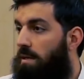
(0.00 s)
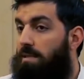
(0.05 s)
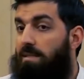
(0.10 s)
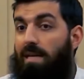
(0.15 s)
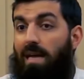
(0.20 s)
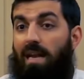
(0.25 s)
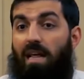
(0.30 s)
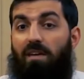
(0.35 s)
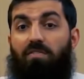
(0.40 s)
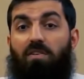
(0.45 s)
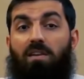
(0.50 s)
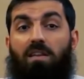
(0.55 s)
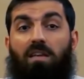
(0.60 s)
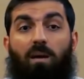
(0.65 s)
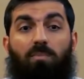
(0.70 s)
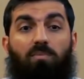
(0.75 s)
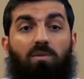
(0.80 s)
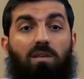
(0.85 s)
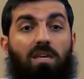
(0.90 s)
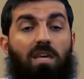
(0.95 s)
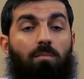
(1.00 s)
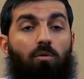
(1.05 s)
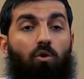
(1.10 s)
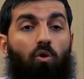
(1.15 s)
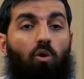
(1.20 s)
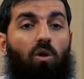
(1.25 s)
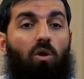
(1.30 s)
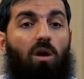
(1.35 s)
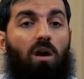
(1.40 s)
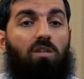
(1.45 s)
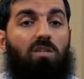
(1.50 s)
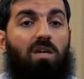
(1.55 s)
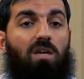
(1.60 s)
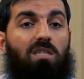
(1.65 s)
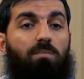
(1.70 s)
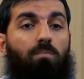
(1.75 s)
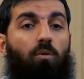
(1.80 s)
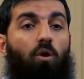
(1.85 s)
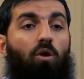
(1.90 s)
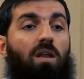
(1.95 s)
Selefin yaptığı gibi
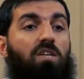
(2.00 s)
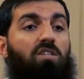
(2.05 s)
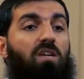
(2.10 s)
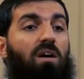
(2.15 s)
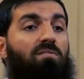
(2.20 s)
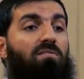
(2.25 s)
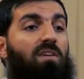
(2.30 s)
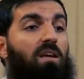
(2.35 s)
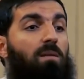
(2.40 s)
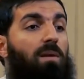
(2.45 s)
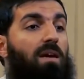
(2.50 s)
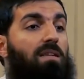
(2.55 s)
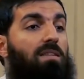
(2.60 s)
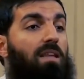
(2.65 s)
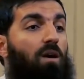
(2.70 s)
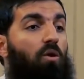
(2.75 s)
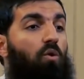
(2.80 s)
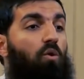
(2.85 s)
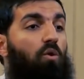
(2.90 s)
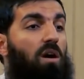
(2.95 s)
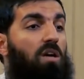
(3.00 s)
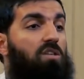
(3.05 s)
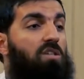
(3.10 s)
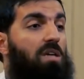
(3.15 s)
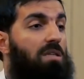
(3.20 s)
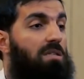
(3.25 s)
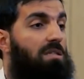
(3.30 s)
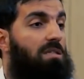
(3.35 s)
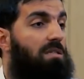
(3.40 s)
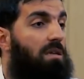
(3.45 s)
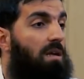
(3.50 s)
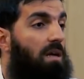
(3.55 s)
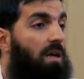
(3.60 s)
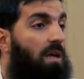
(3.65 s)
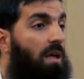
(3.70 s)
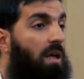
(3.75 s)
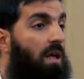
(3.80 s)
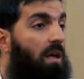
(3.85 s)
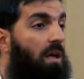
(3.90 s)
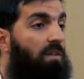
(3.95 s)
korkacağız. Böyle can vermekten korkacağız
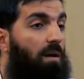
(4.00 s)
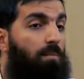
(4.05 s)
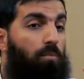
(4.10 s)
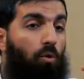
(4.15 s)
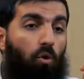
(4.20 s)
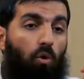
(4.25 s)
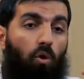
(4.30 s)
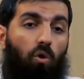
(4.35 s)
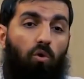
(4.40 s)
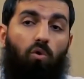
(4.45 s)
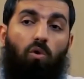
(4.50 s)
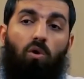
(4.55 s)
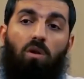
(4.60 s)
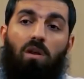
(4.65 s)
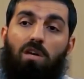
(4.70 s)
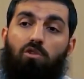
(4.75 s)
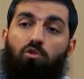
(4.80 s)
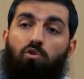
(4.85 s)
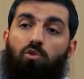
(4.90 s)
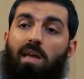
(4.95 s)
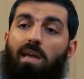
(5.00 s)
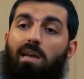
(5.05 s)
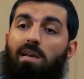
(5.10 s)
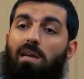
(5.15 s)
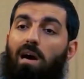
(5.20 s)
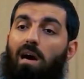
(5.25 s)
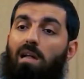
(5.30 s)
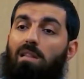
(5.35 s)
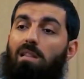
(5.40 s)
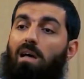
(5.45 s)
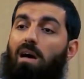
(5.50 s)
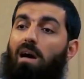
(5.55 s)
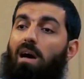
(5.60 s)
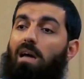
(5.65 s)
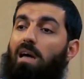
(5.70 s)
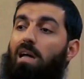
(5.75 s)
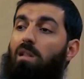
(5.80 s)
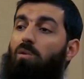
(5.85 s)
ve bu korkuyla sürekli Allah'a